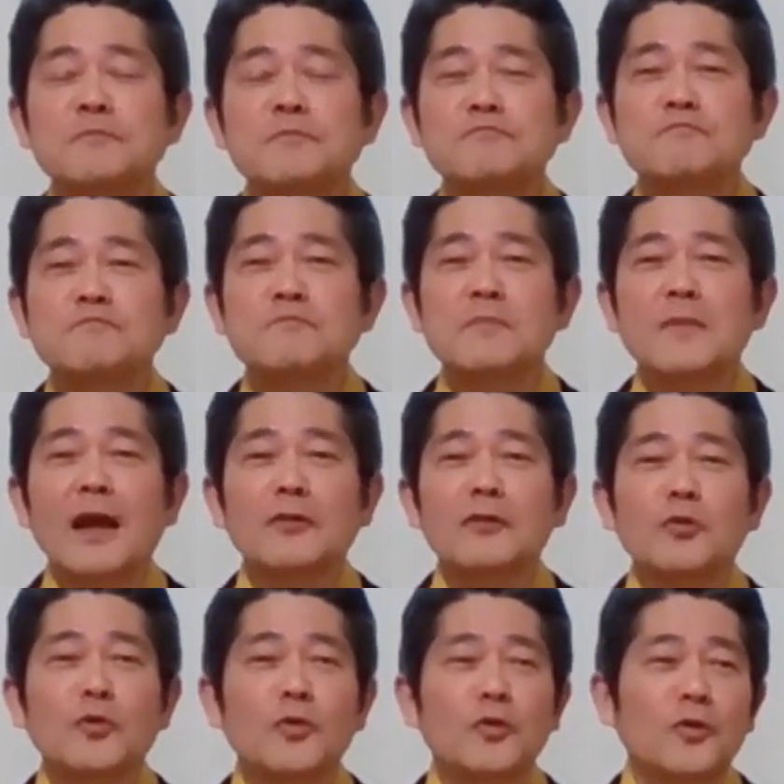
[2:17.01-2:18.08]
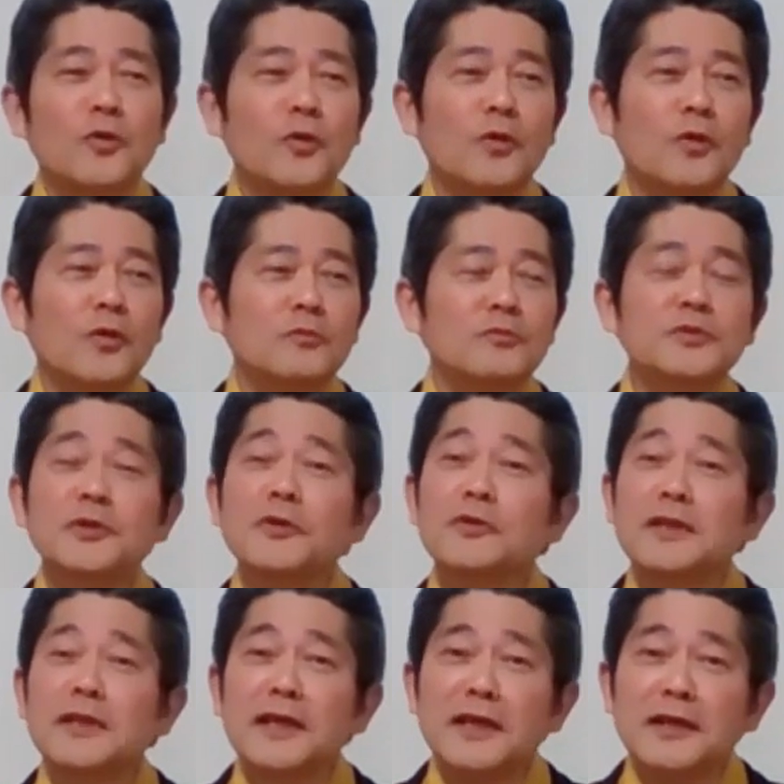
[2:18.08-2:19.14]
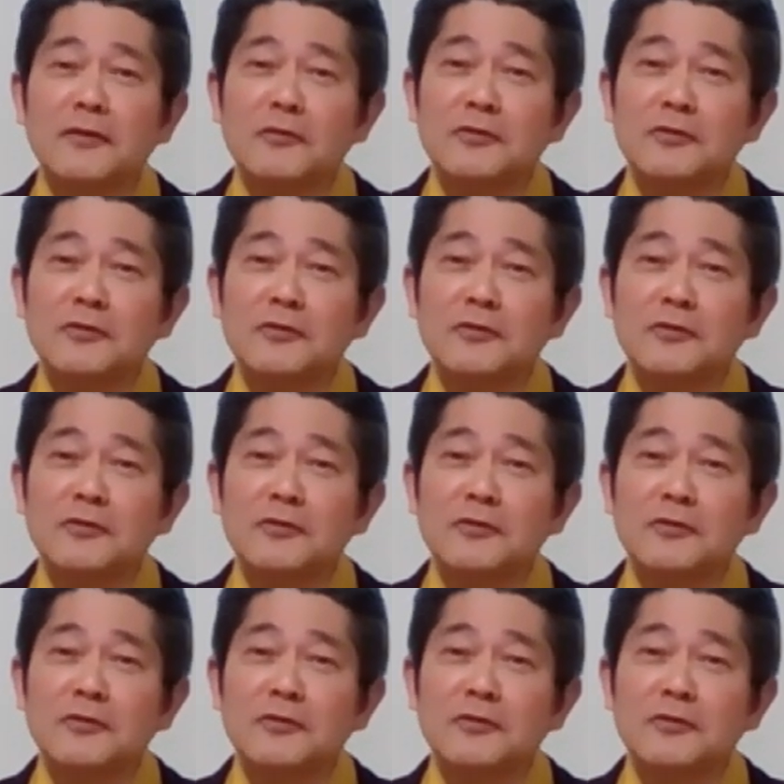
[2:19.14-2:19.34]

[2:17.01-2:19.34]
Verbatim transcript: うん、あのー、無料で